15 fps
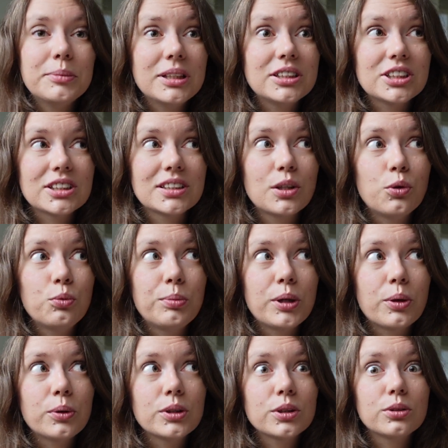Мне сейчас на ум
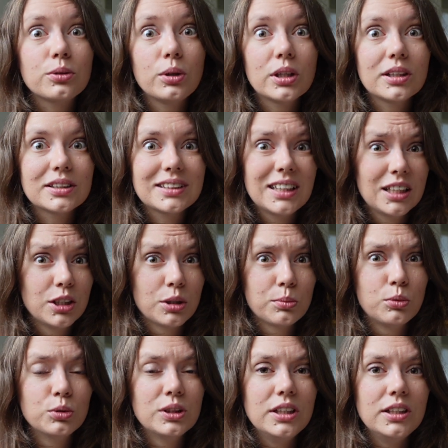приходят только Sailor
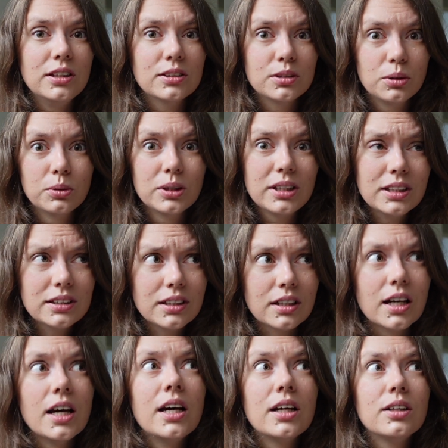Moon и Soul Eater,
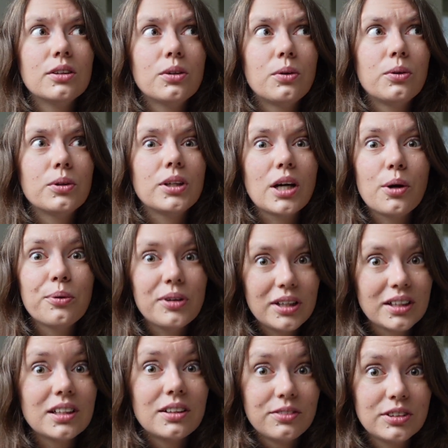но я
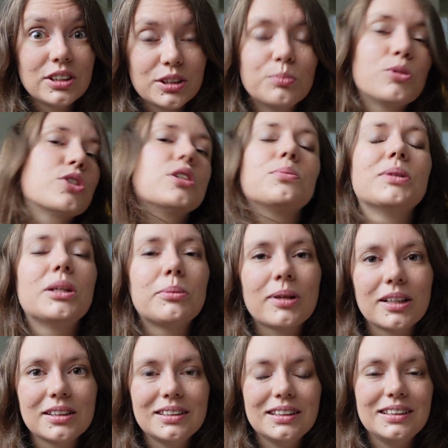уверена, вы сможете
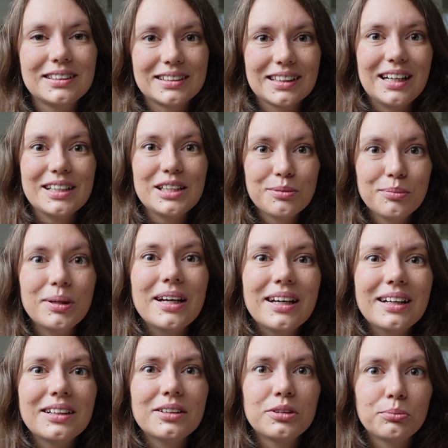подобрать из
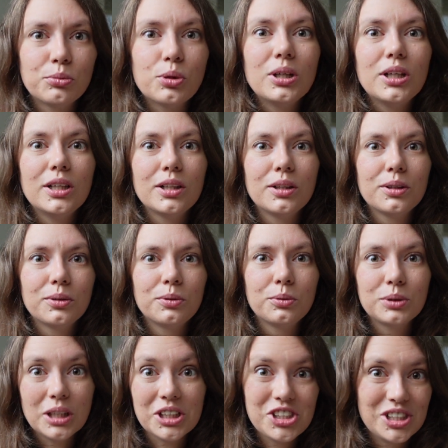аниме более
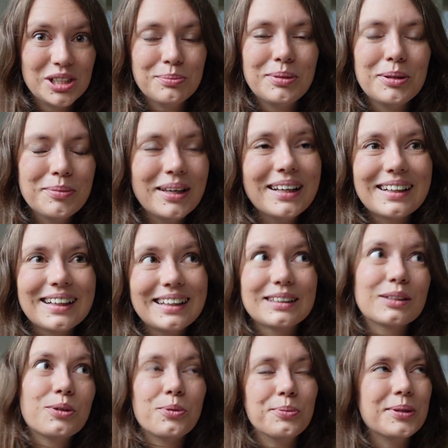удачные примеры.
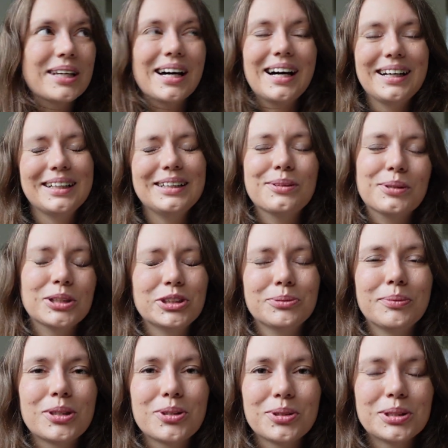Это у меня не очень
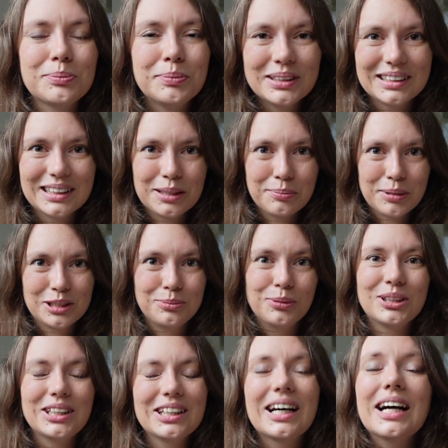большой список
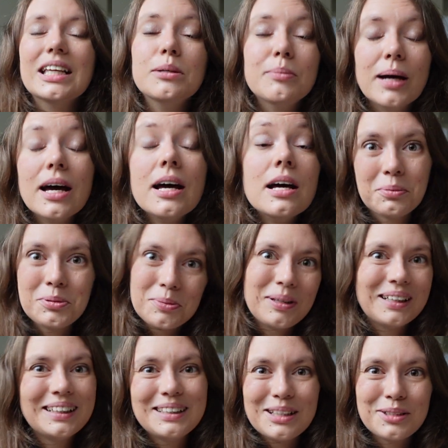просмотренных аниме. В общем,
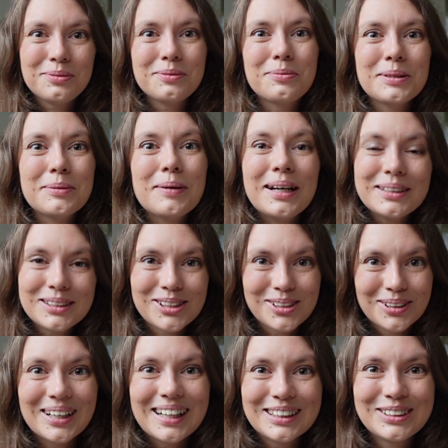я надеюсь, вы понимаете,
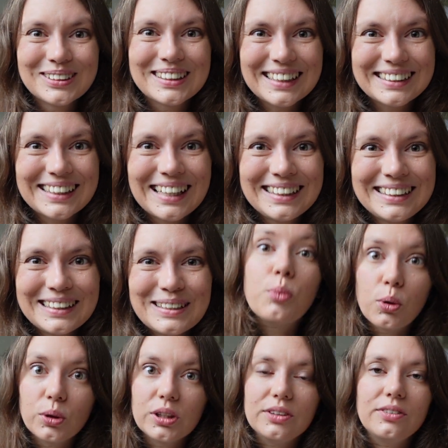что я хочу сказать.
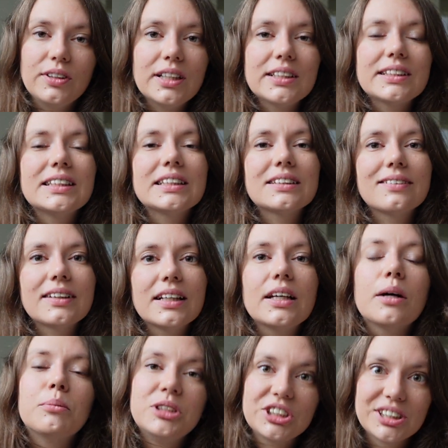полной версии
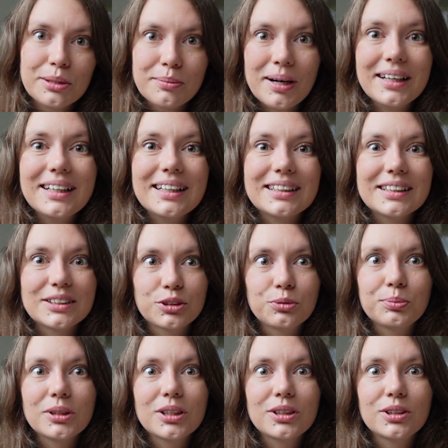своей обычная магия
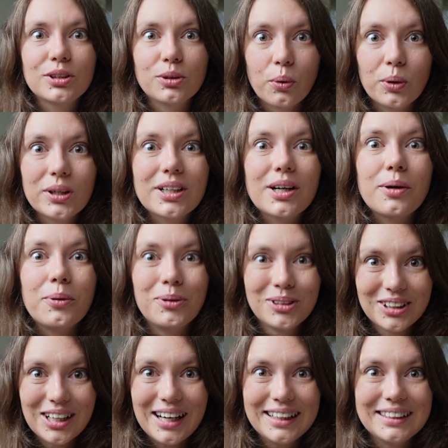доступна только
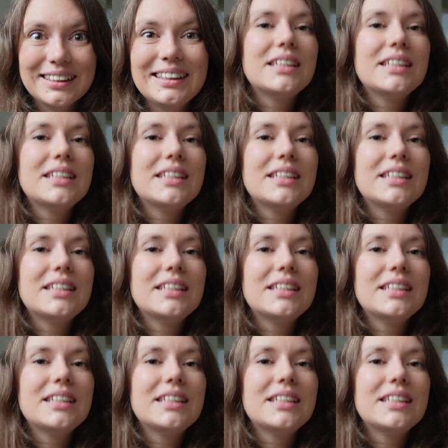онлайн.